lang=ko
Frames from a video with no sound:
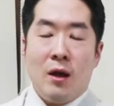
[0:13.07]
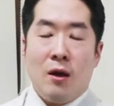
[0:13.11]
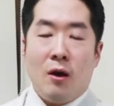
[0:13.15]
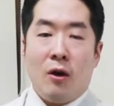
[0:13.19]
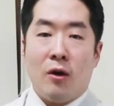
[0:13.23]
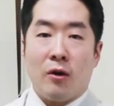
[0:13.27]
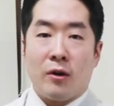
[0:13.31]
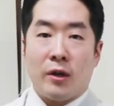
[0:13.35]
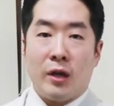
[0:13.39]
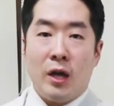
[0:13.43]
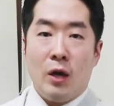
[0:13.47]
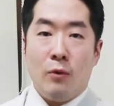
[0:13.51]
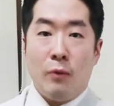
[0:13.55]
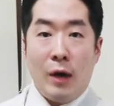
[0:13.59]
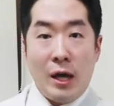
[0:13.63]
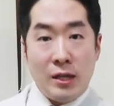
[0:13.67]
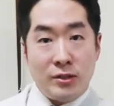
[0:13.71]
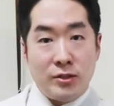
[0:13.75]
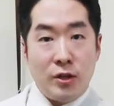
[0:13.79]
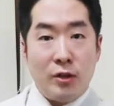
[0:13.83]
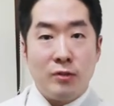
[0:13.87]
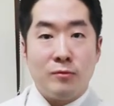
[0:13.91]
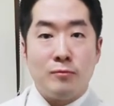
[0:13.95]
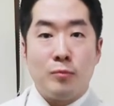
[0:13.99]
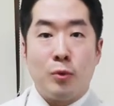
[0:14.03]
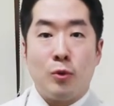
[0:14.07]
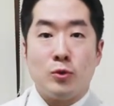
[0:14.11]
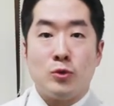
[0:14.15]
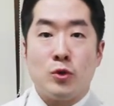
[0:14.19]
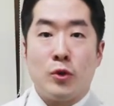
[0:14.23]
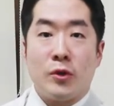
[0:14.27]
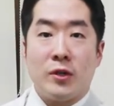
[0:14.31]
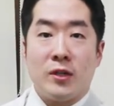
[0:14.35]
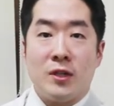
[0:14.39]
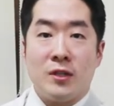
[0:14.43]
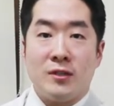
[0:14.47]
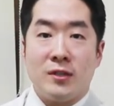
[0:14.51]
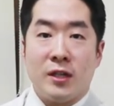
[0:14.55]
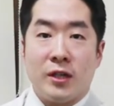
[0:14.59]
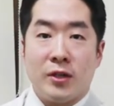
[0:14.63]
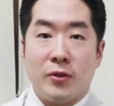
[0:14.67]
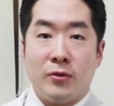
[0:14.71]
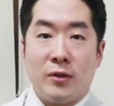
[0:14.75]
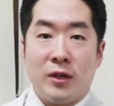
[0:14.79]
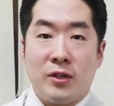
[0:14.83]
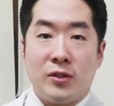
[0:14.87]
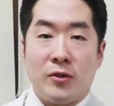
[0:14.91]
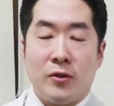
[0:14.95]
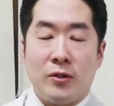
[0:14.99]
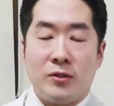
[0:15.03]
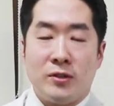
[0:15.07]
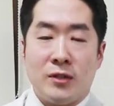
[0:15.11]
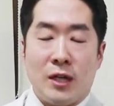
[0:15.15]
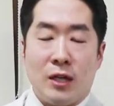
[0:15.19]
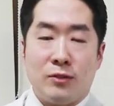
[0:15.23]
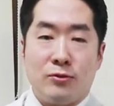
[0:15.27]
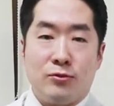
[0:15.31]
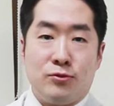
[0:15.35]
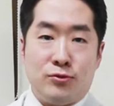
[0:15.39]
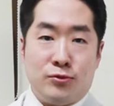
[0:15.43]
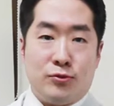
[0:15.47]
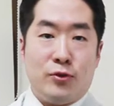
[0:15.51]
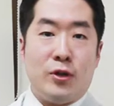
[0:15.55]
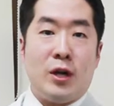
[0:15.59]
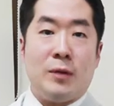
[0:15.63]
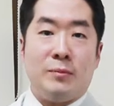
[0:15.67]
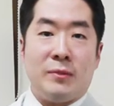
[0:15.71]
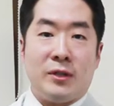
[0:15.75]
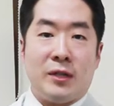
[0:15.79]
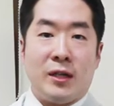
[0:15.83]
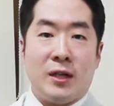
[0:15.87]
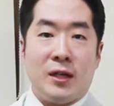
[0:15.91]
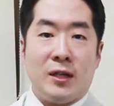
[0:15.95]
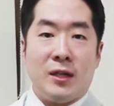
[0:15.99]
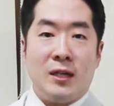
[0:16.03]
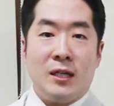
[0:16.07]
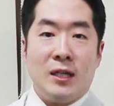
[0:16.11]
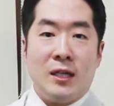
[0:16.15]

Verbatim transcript: 어깨 외전 보조개를 착용하는 것이 아주 중요합니다.